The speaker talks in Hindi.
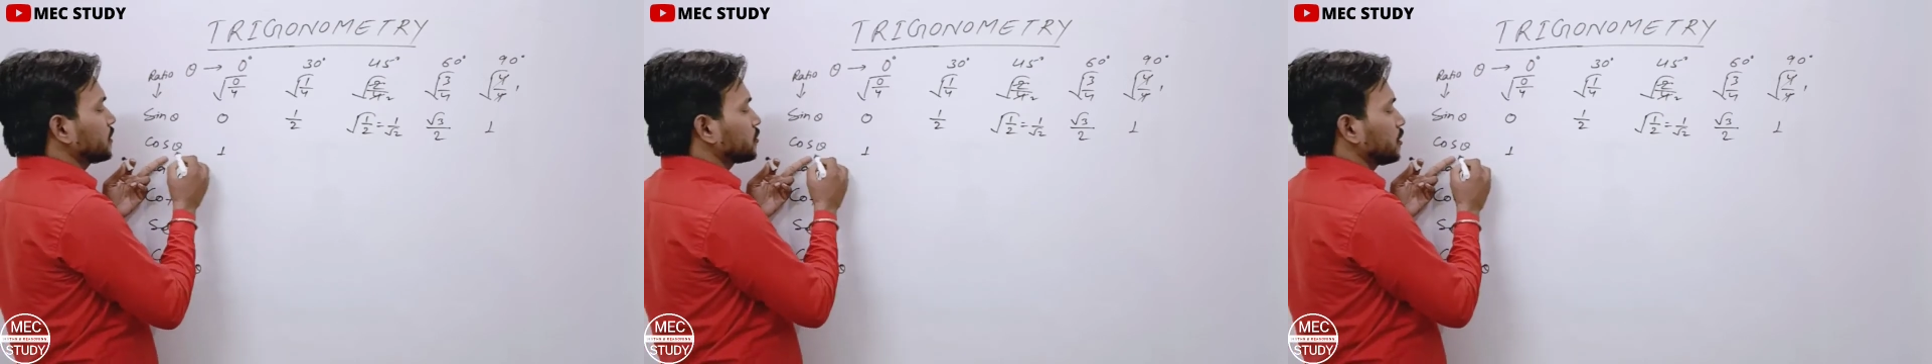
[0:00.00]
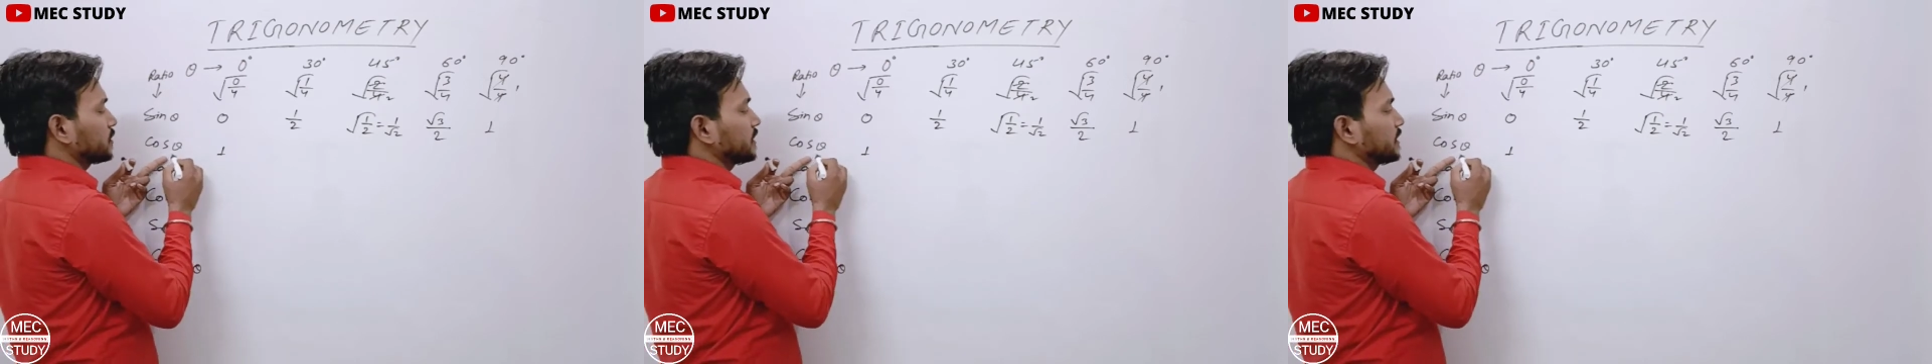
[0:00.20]

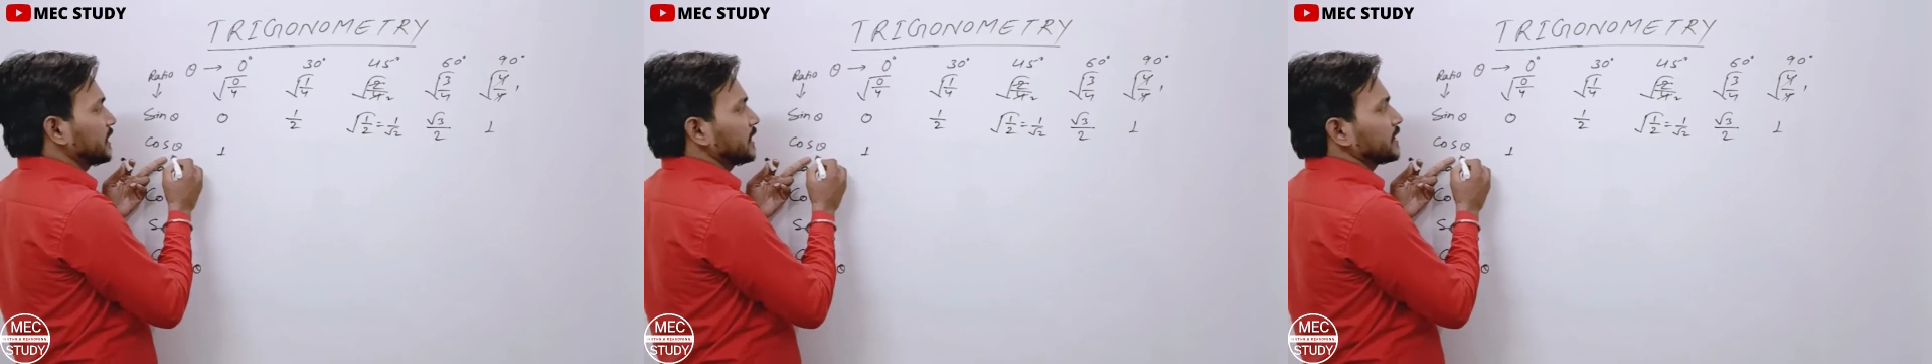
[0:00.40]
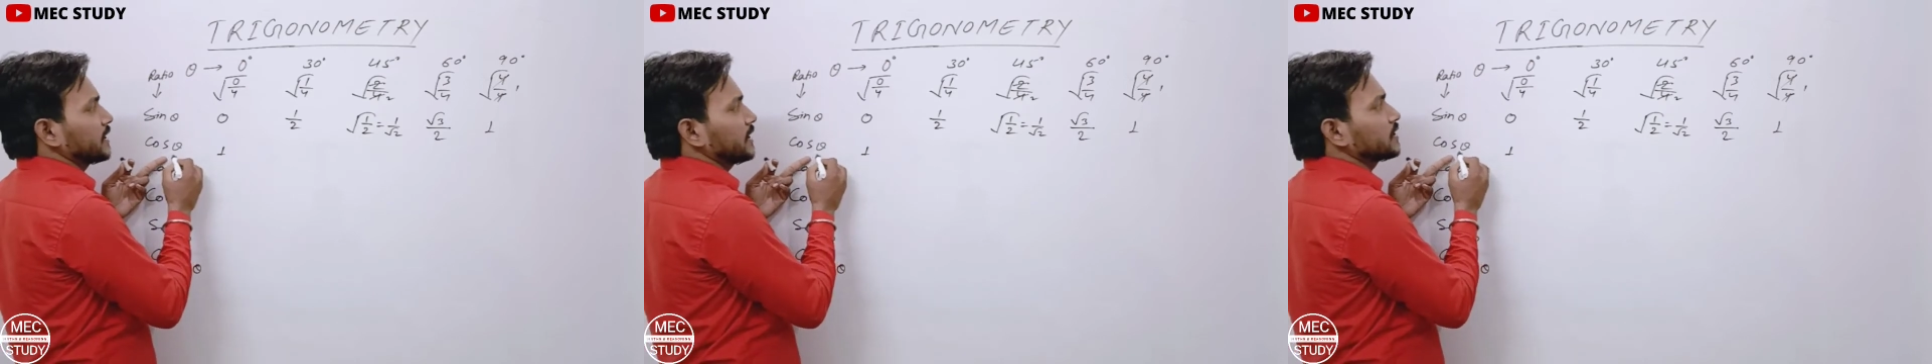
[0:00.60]
कॉस थीटा
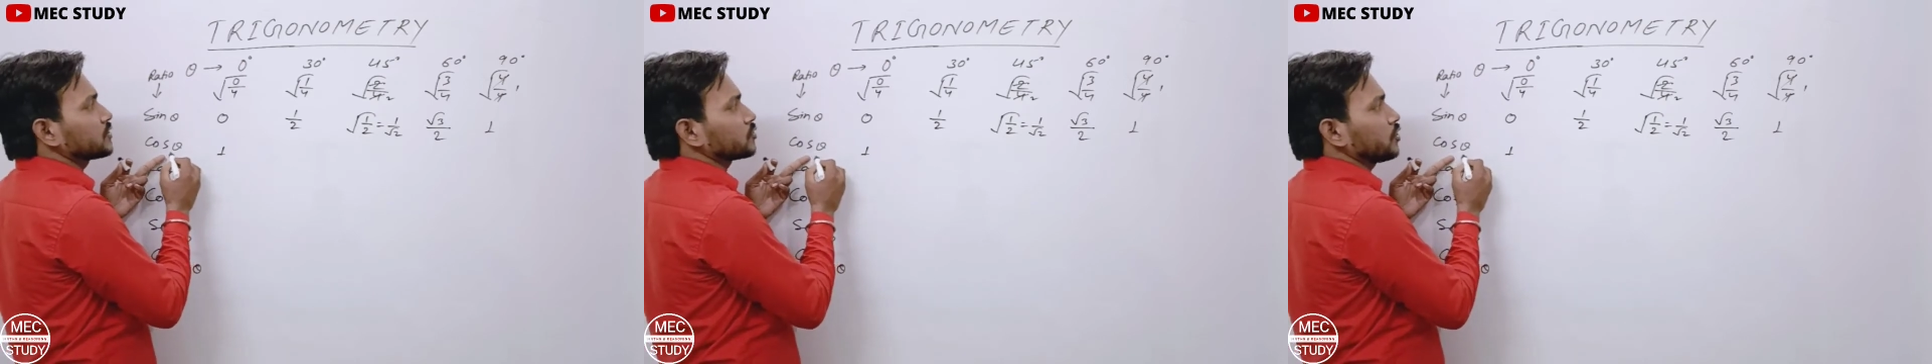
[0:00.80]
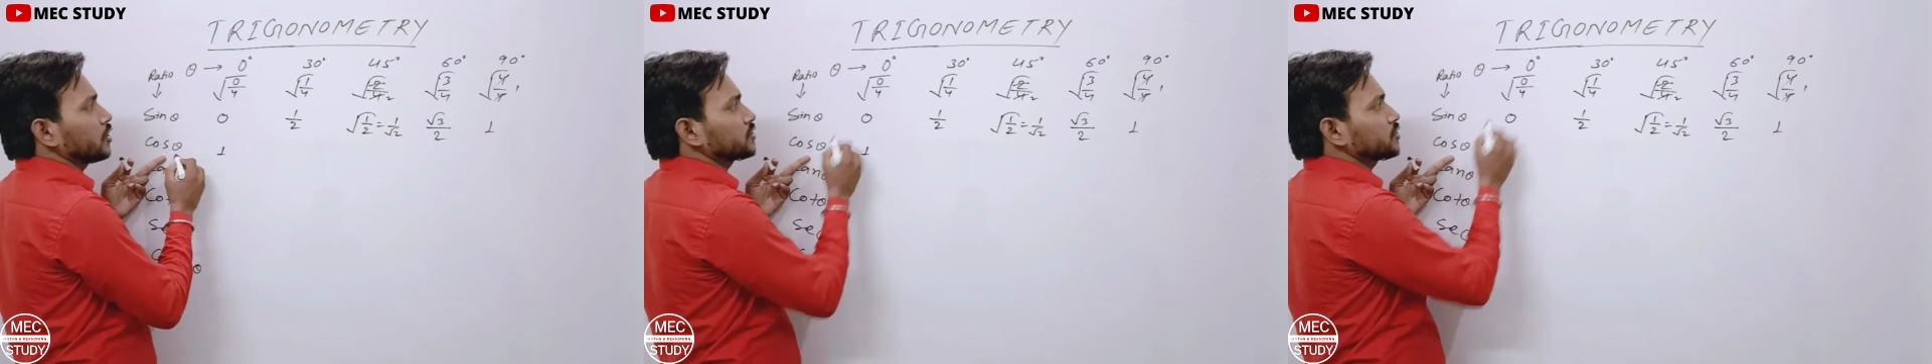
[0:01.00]
लिख रहे हैं ना तो
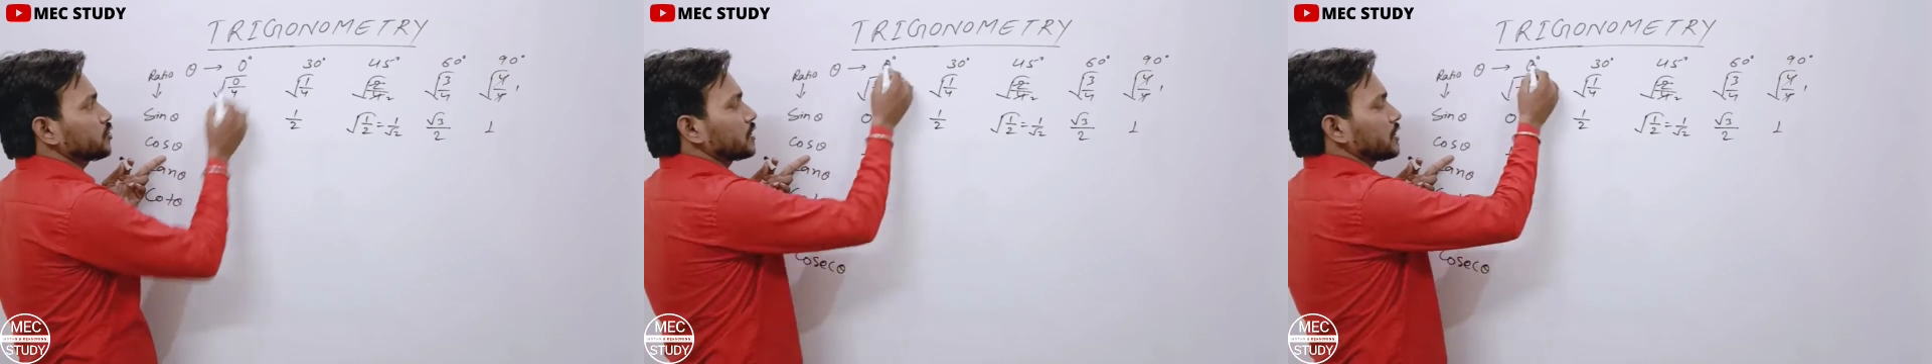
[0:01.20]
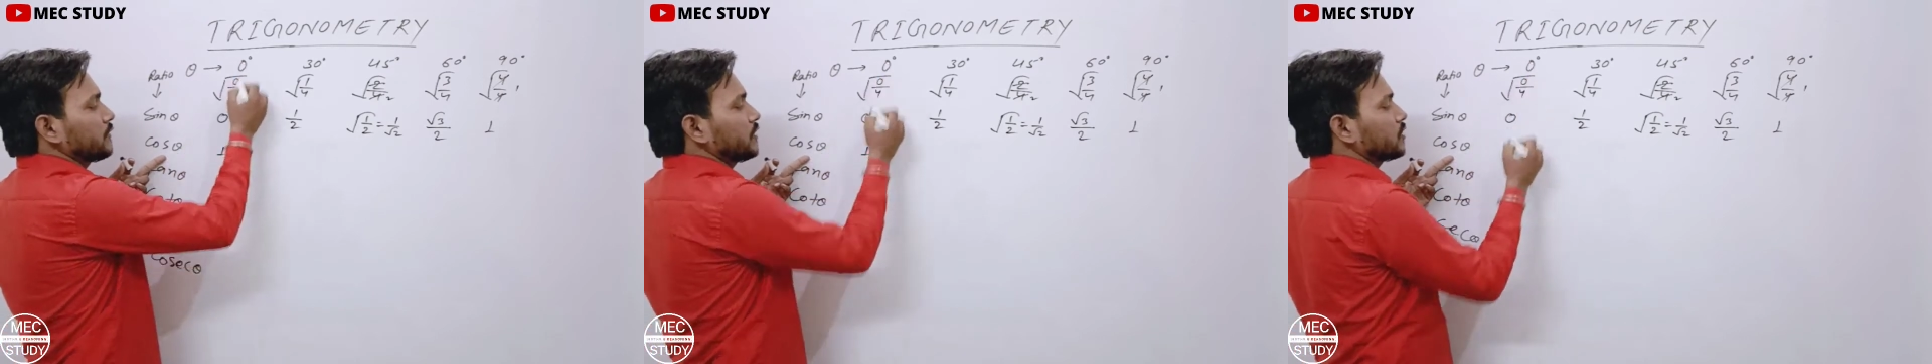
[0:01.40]
कॉस जीरो
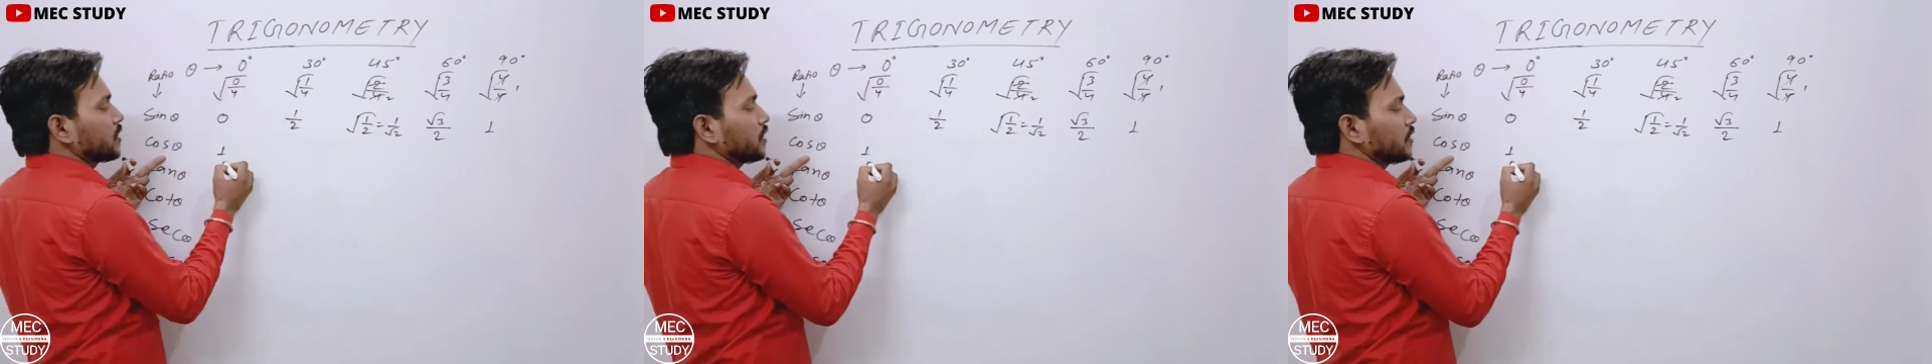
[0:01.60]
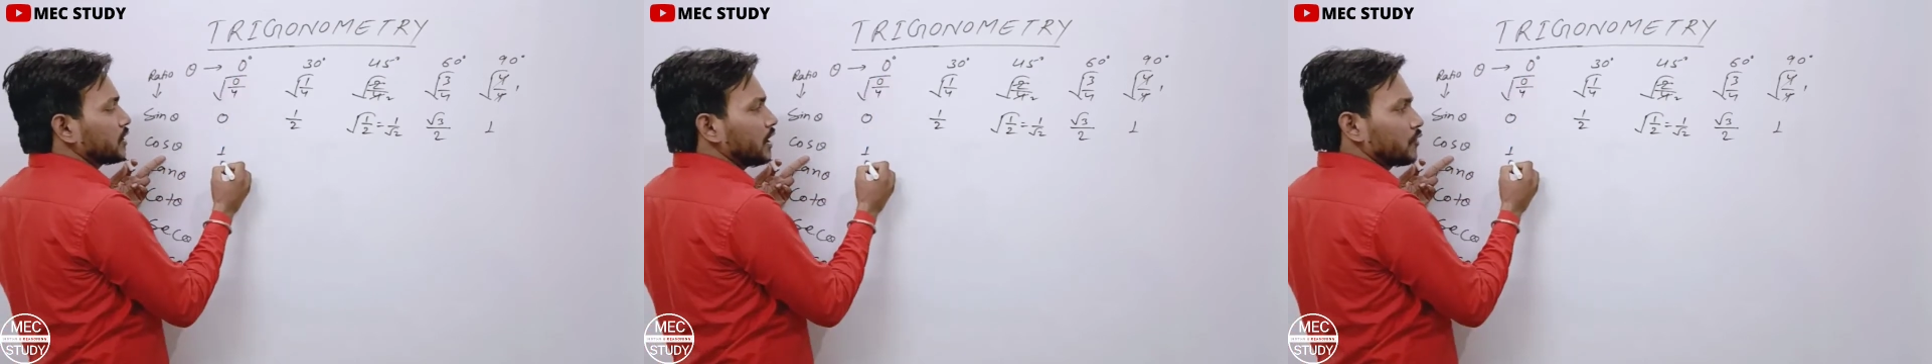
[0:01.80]
का वैल्यू क्या
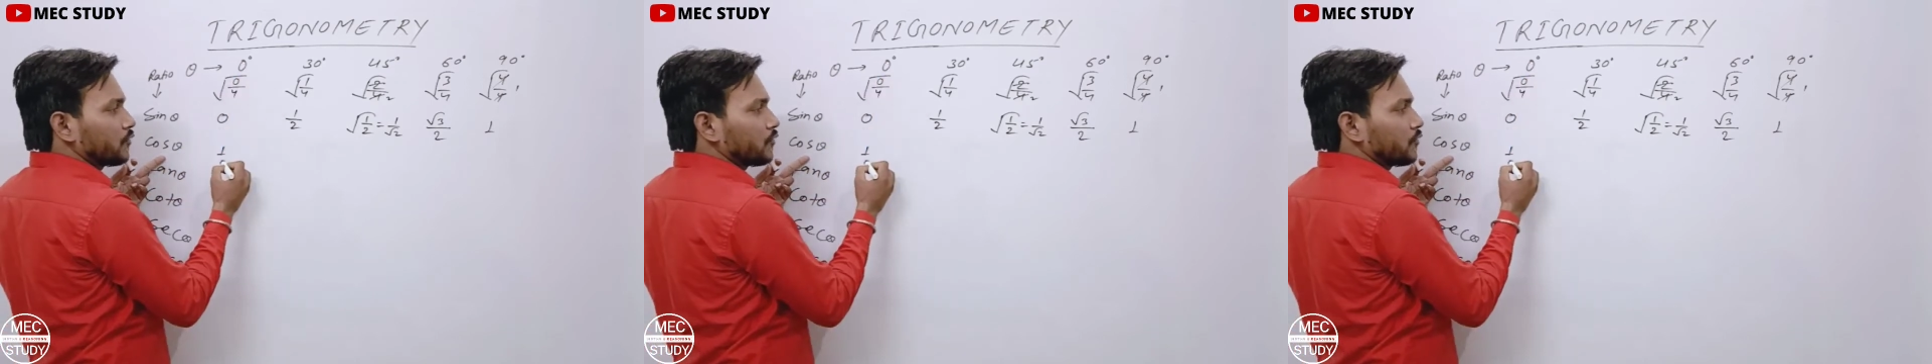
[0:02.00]
होगा